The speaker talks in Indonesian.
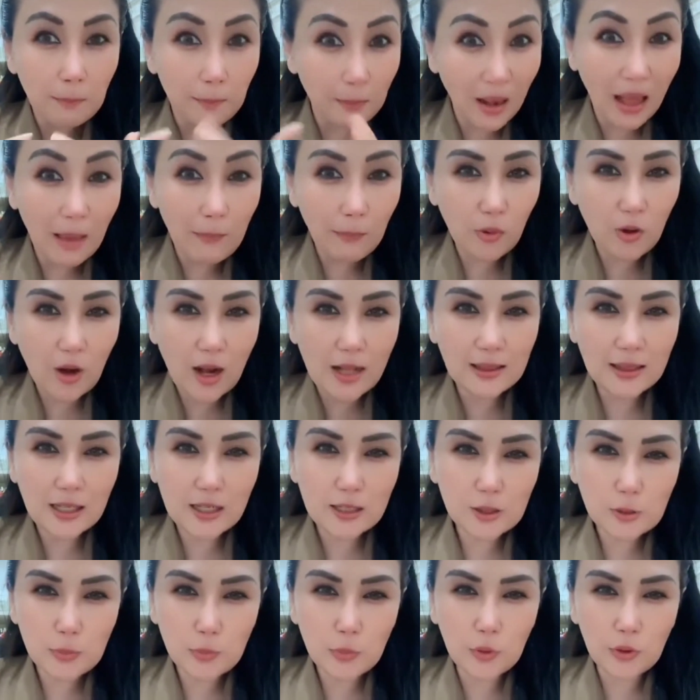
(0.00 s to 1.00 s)
pelaporan
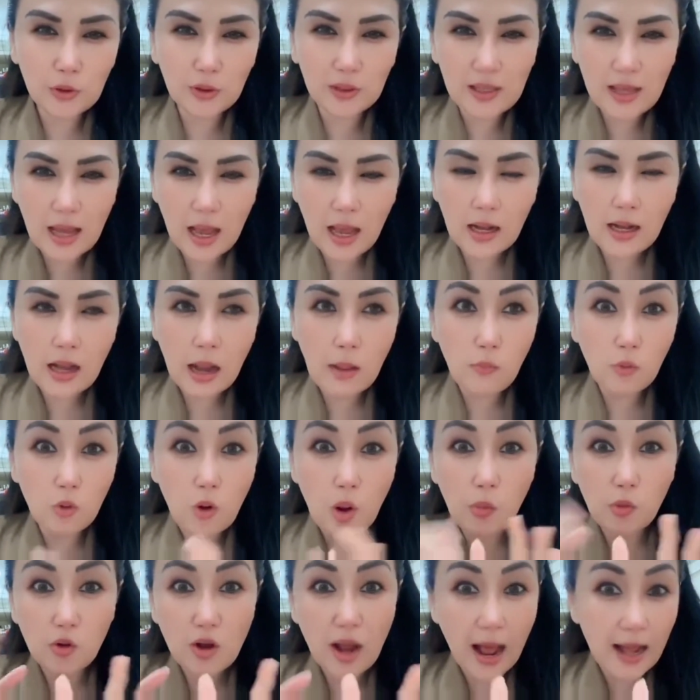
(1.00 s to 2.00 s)
tersebut ya dan
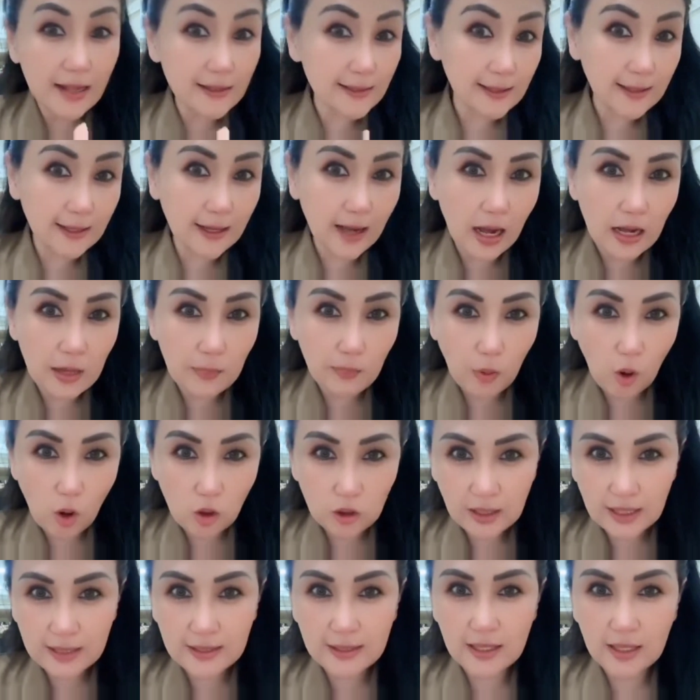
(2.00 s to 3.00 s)
mudah-mudahan segera
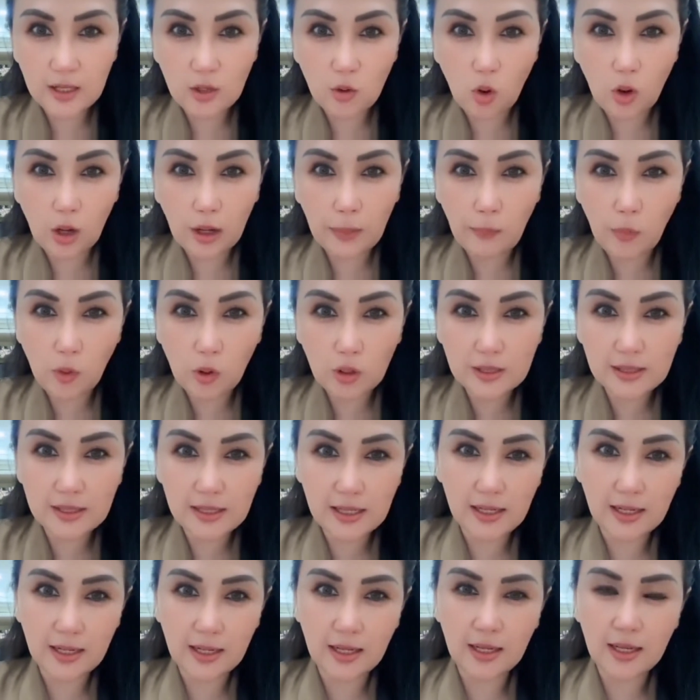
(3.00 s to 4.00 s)
diproses nih oleh
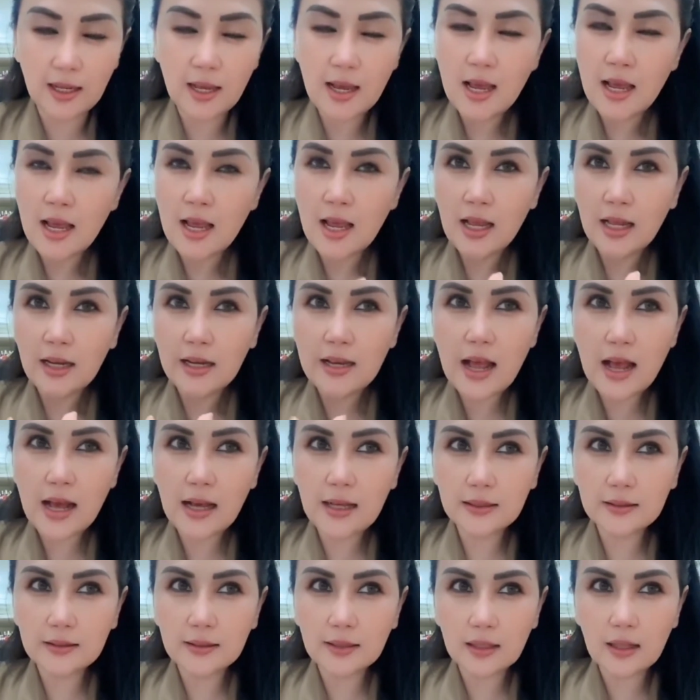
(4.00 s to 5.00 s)
polisi nih
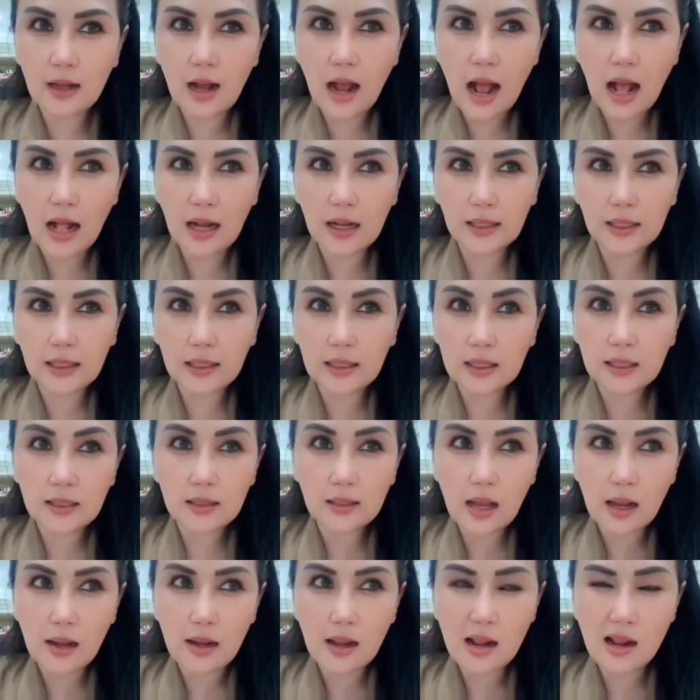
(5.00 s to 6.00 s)
dan eh, hal
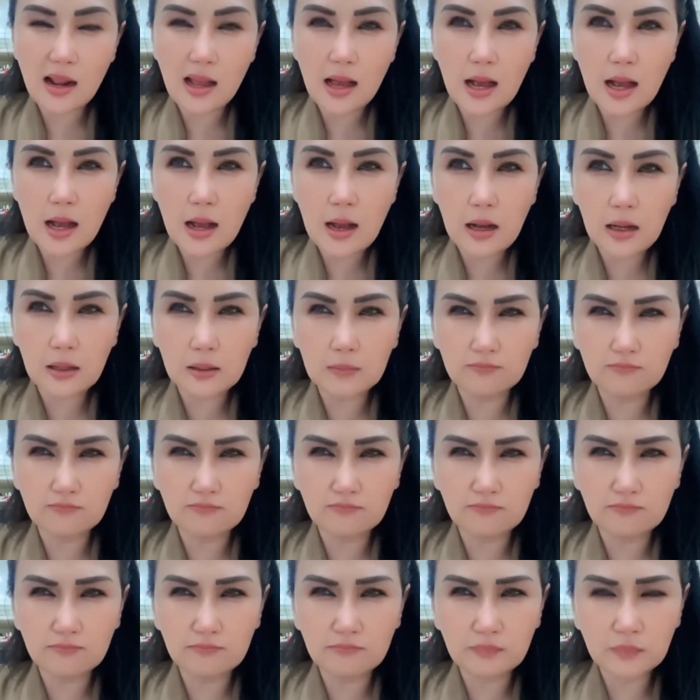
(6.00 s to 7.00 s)
ini adalah
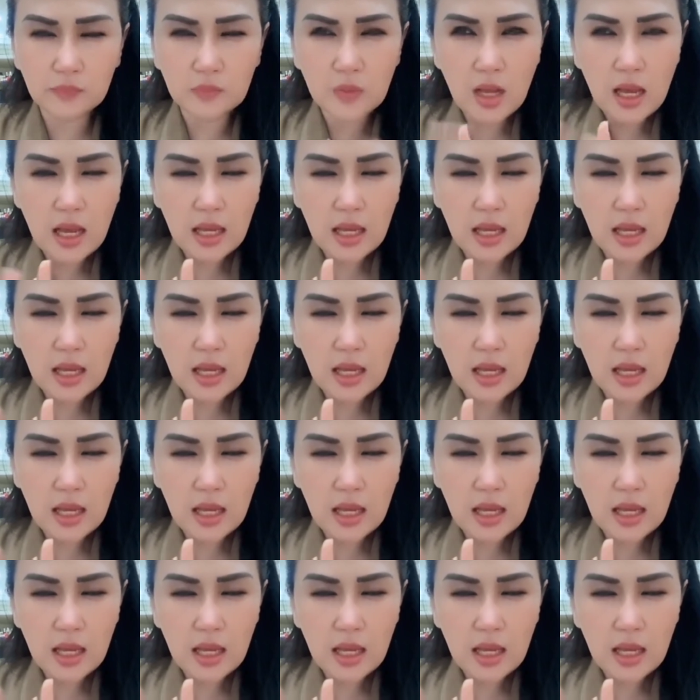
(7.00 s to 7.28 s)
um,